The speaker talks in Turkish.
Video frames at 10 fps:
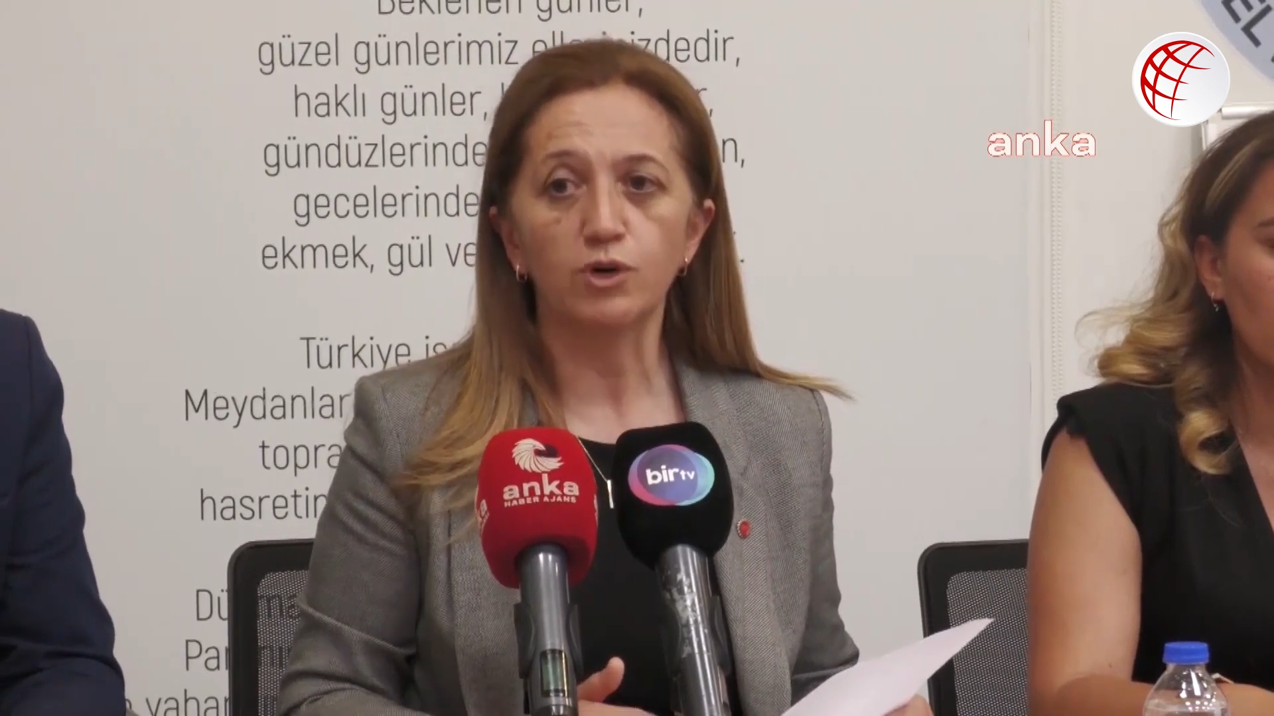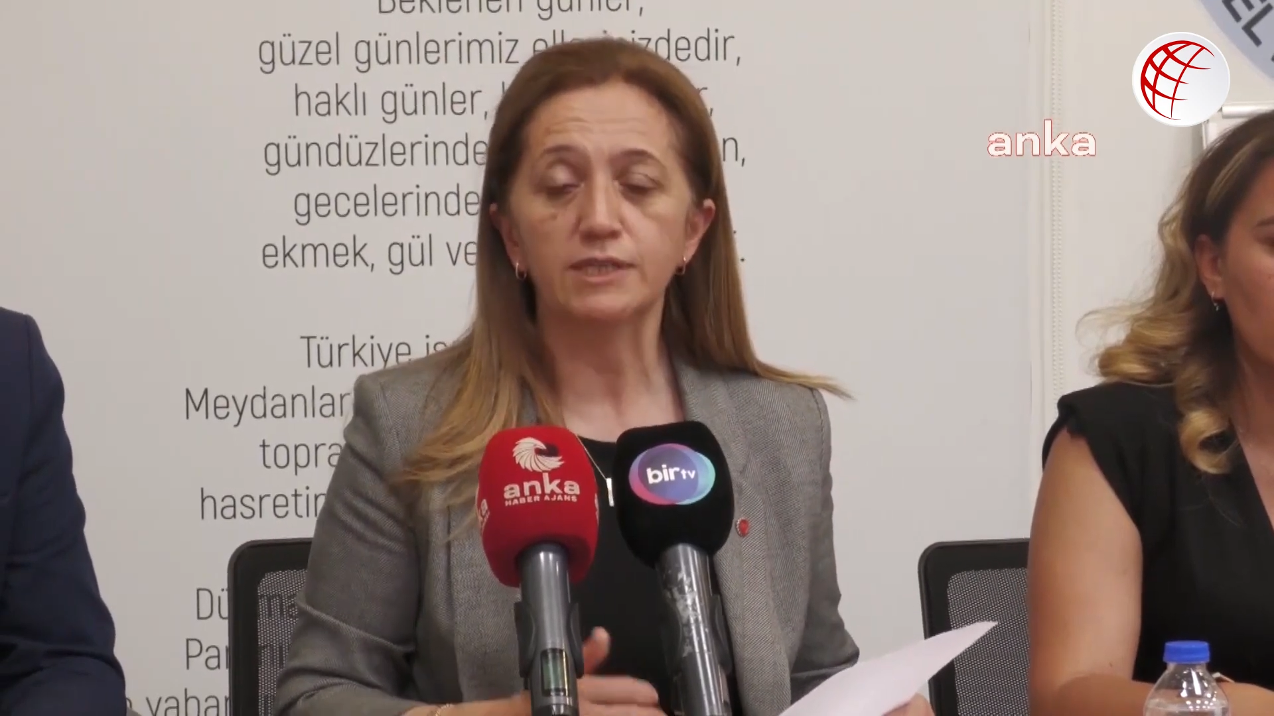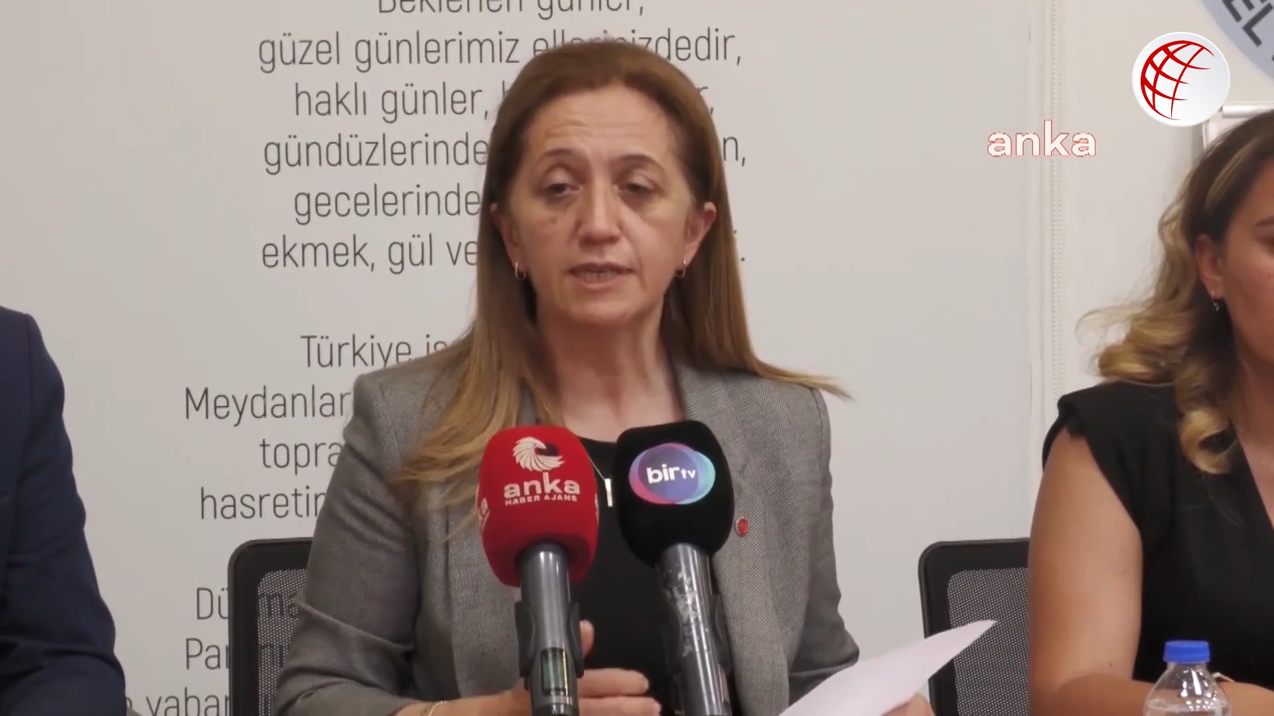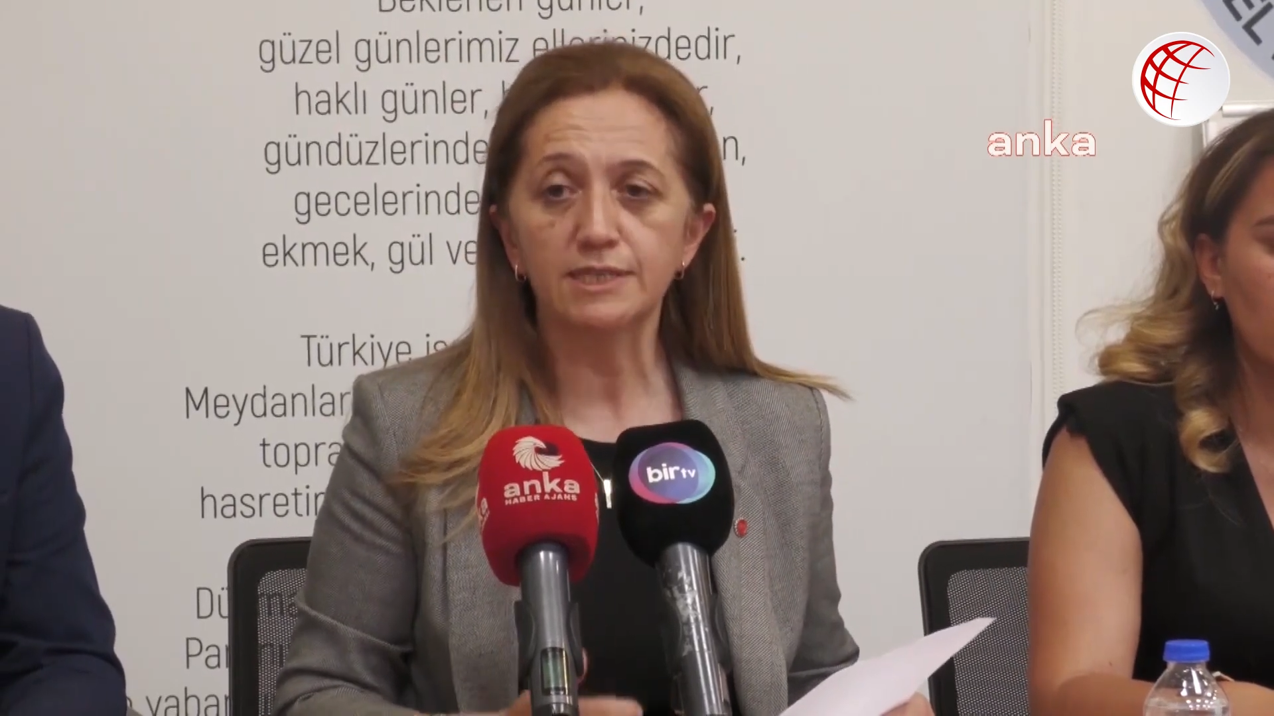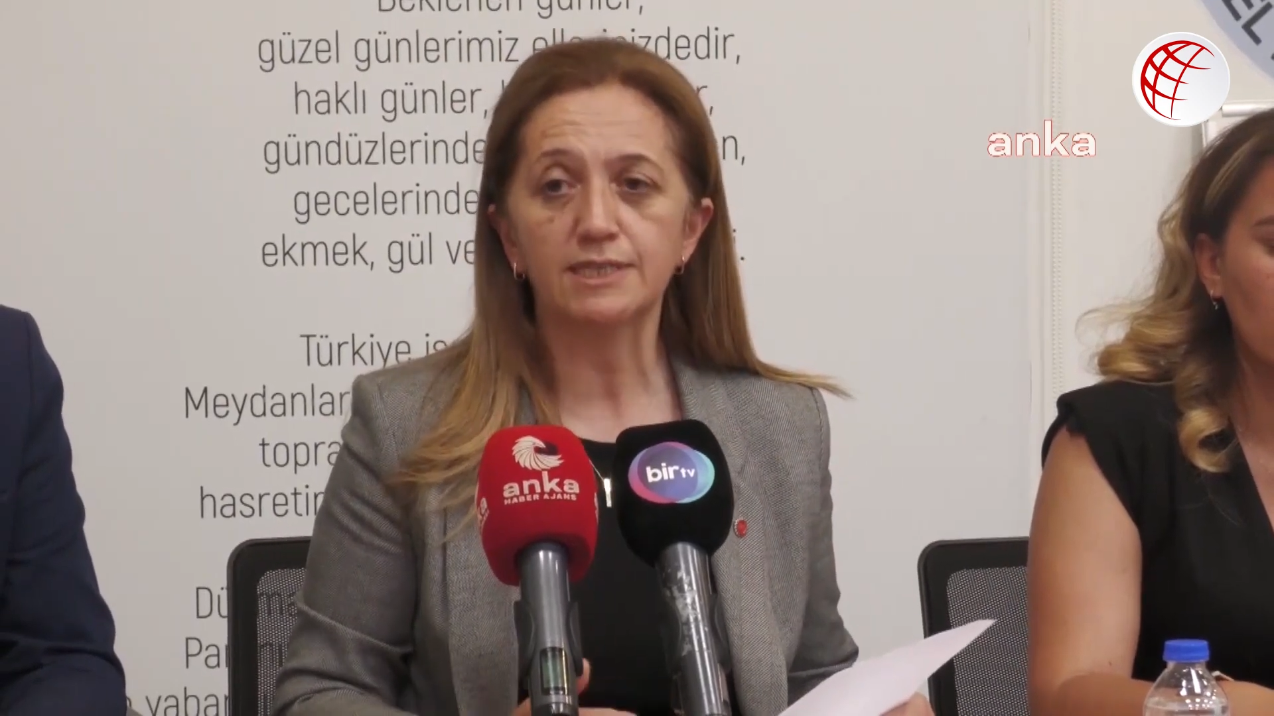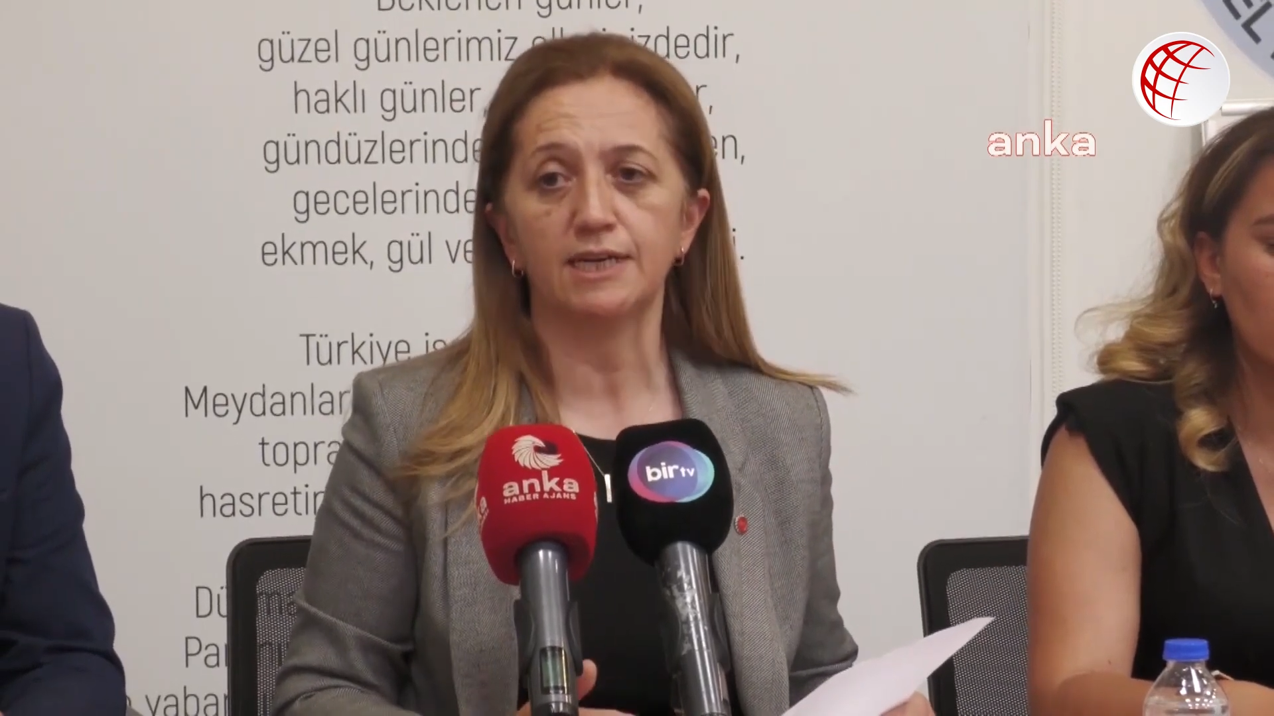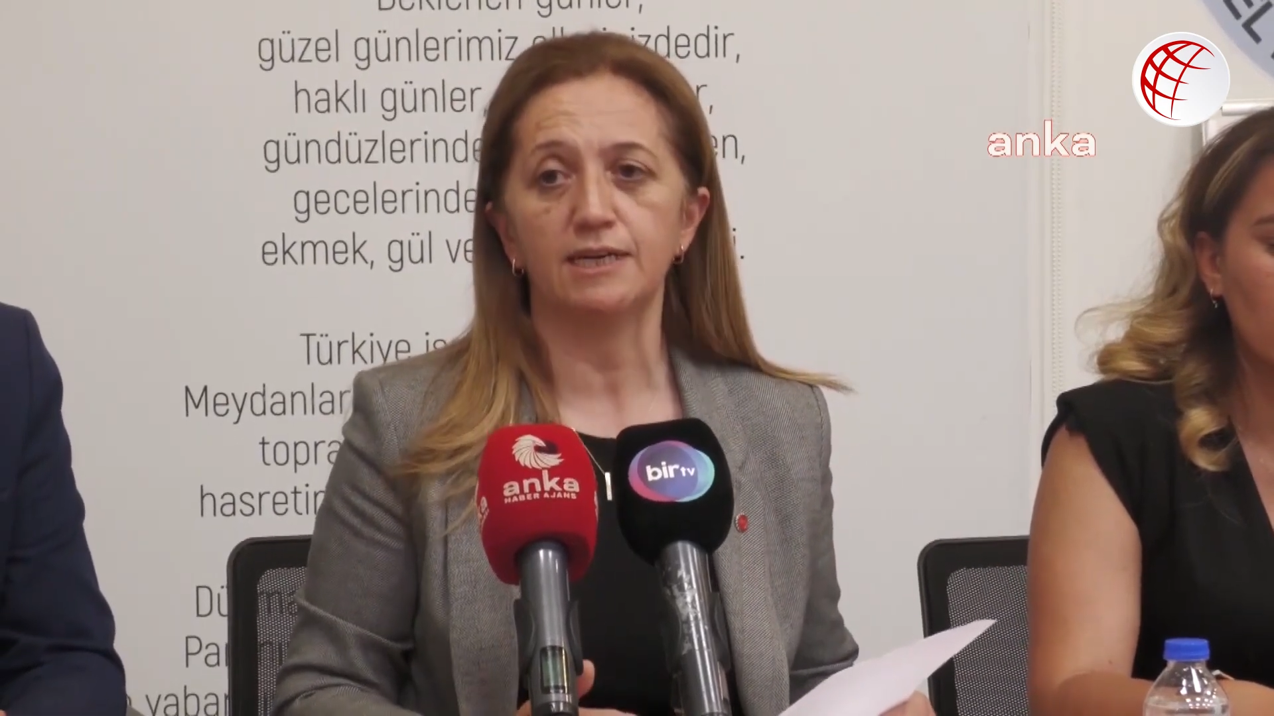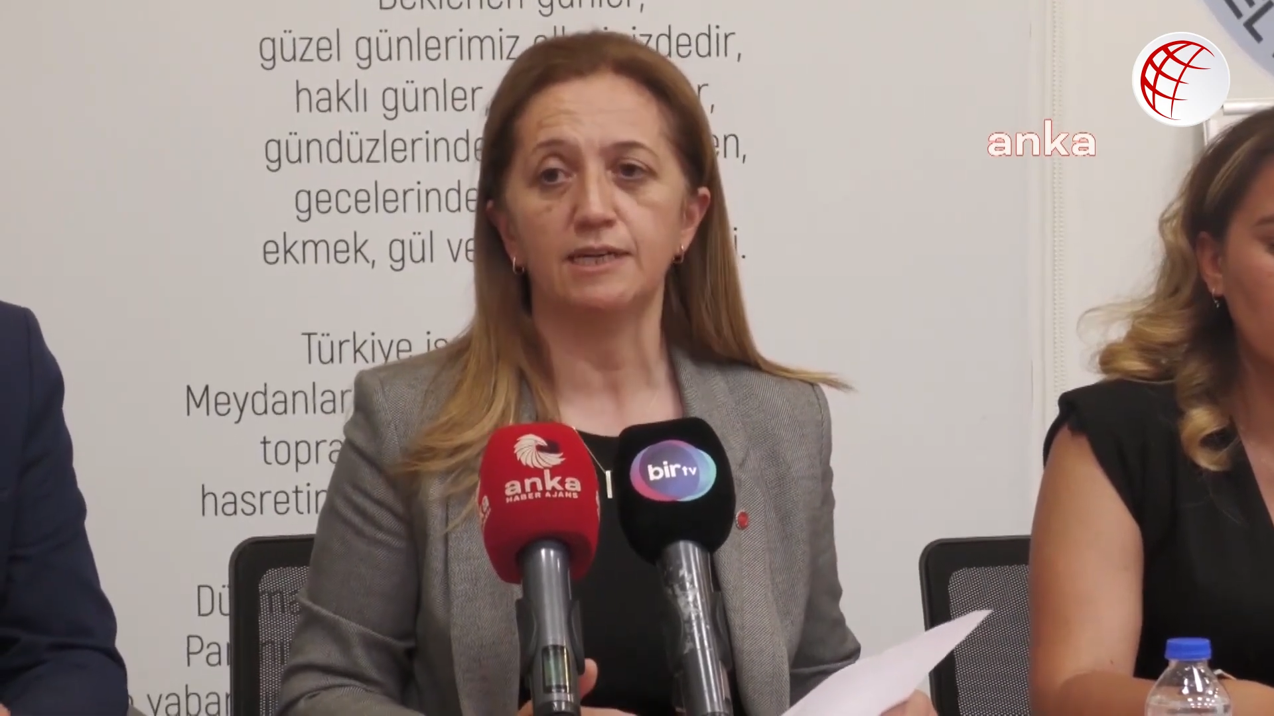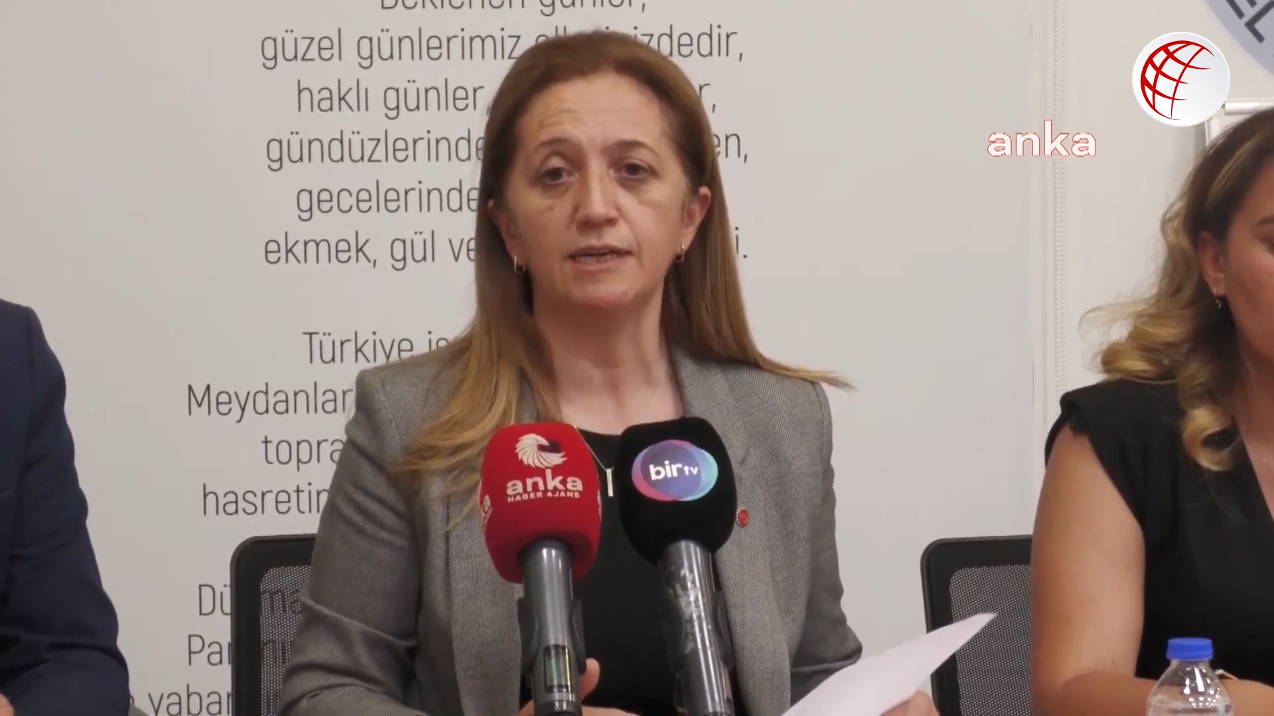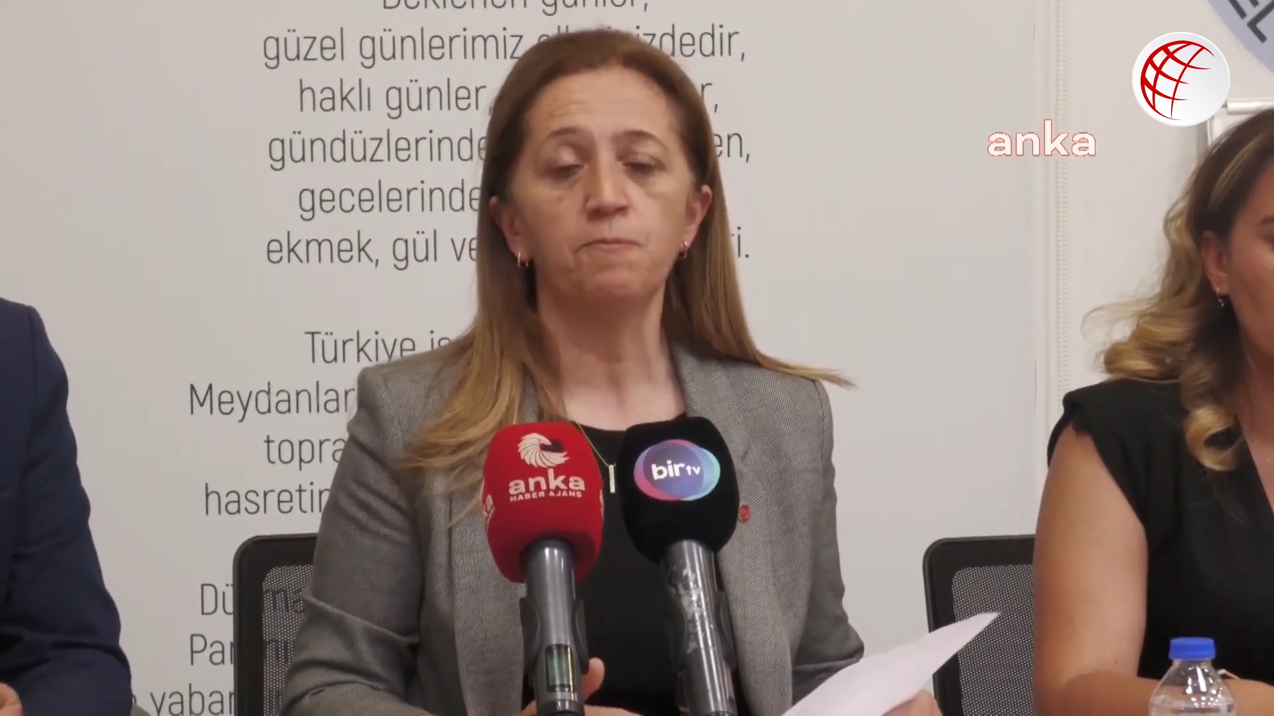
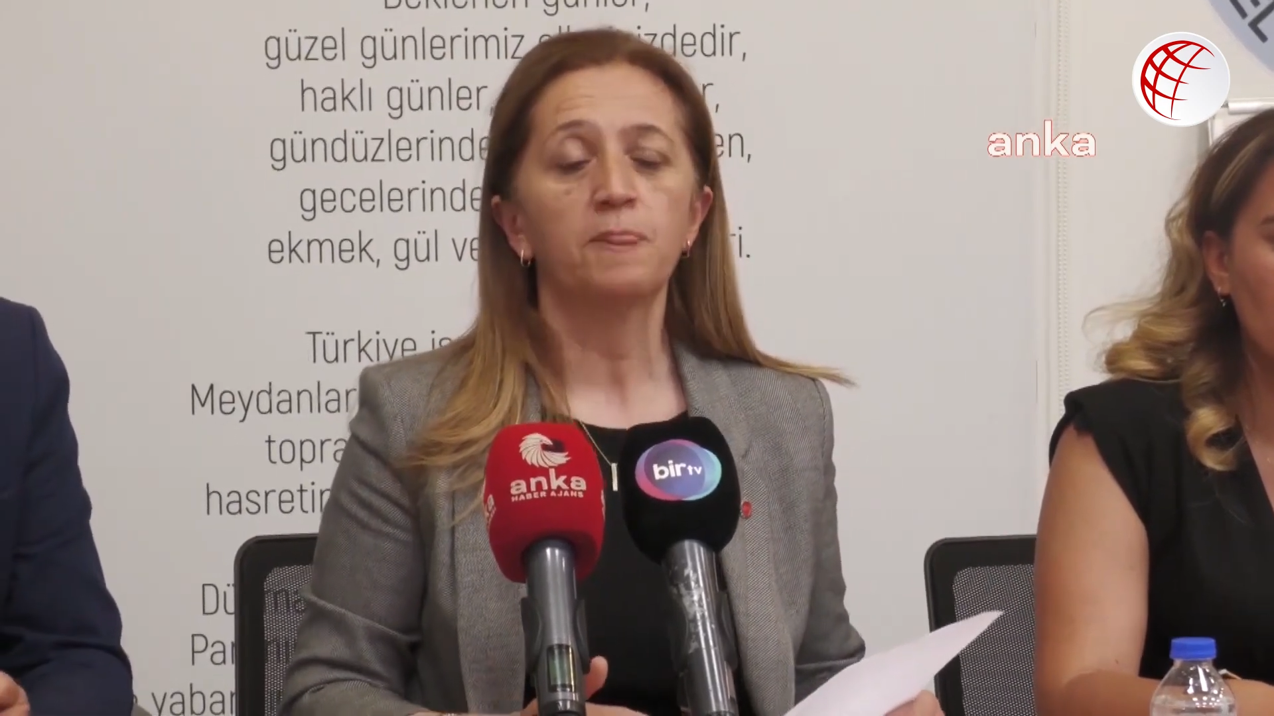anayasayla